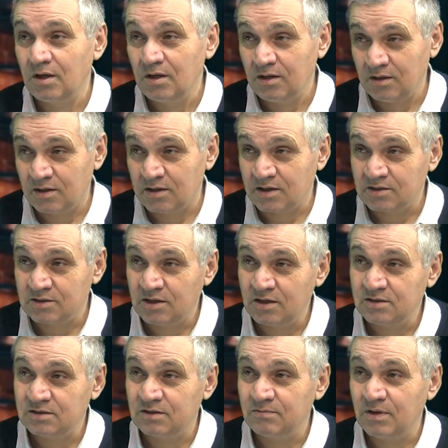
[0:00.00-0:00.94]

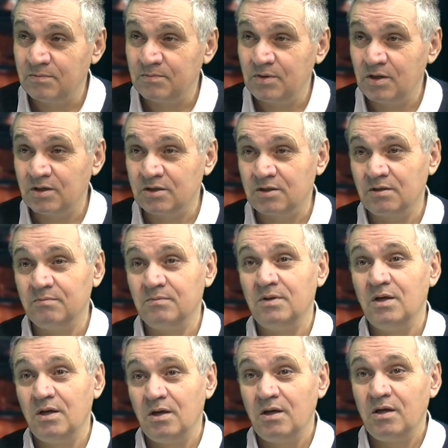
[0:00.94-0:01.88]
гражданским объектам.
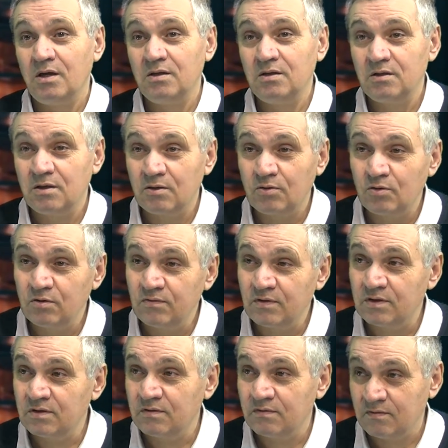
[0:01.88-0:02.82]
Это такой
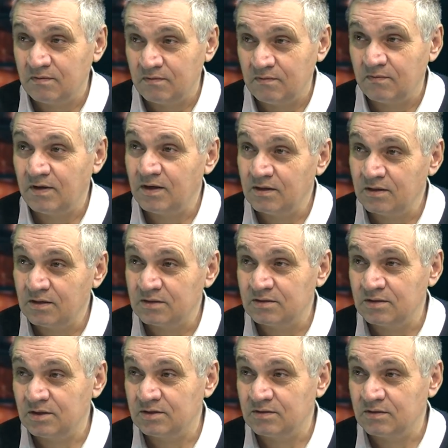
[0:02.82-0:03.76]
вид военных
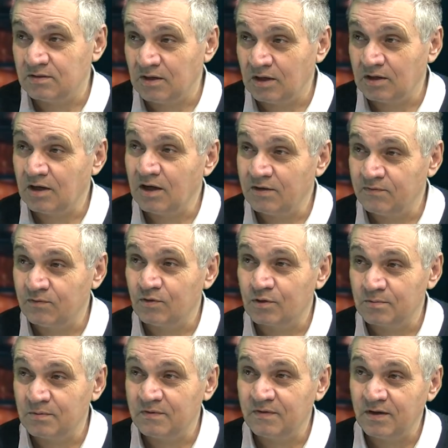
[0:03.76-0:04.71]
действий, такая
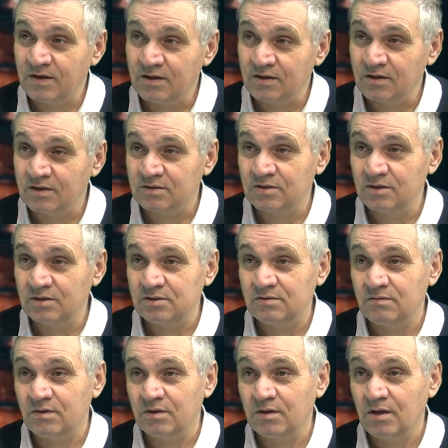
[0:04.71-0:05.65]
форма военных
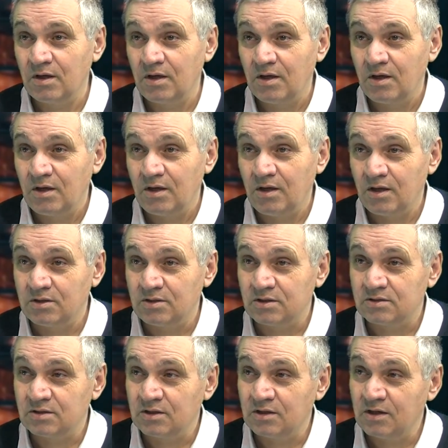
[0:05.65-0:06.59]
действий. Я,
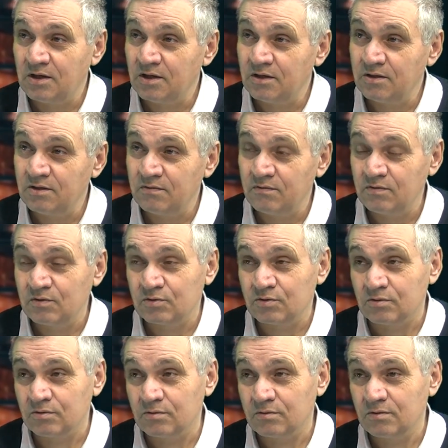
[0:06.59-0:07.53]
честно говоря, не
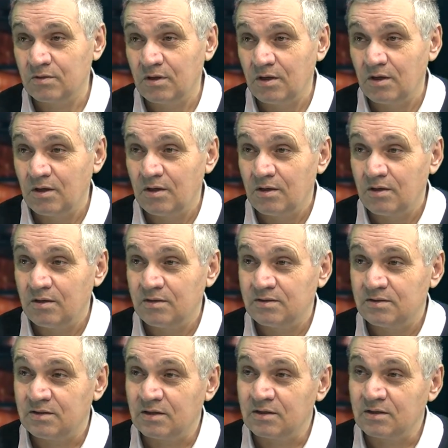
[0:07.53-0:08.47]
вижу
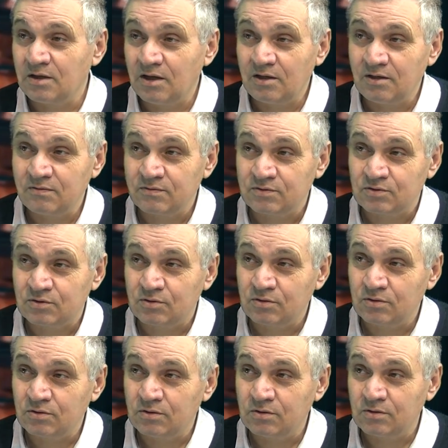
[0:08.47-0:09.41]
сигналов,
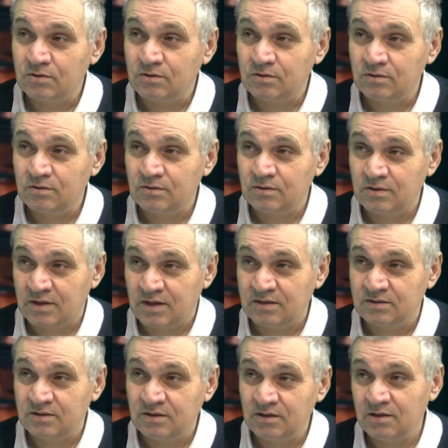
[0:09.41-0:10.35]
что
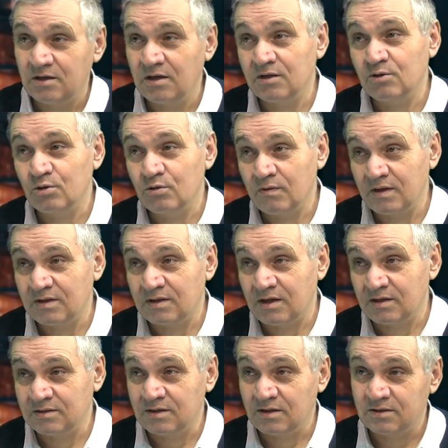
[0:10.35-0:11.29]
Россия готова
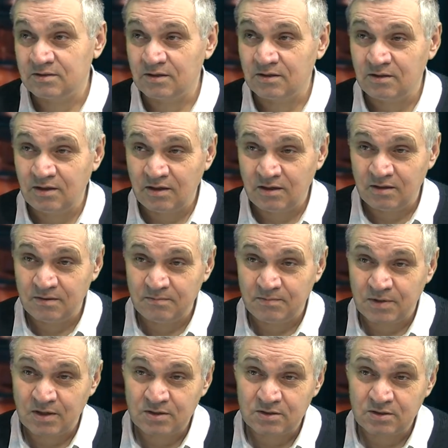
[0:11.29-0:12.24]
отказаться. Да,
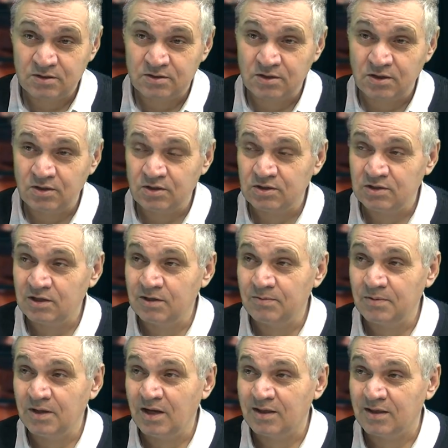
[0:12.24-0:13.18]
прошедшая неделя
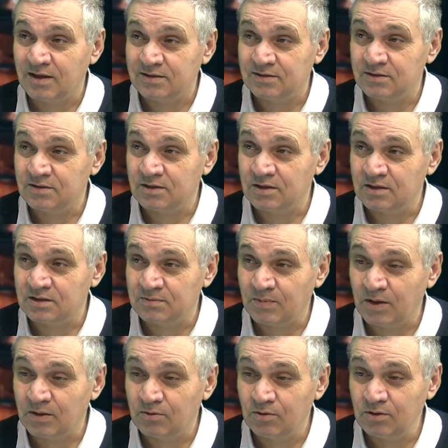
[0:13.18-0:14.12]
была относительно угу.
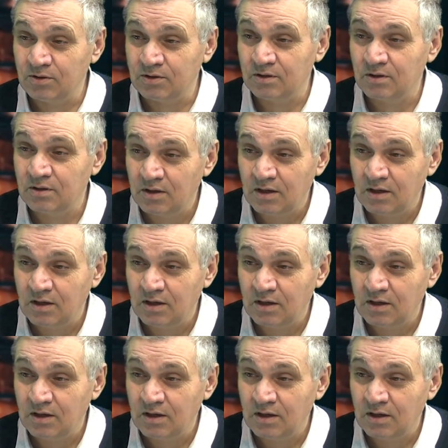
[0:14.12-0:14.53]
спокойной,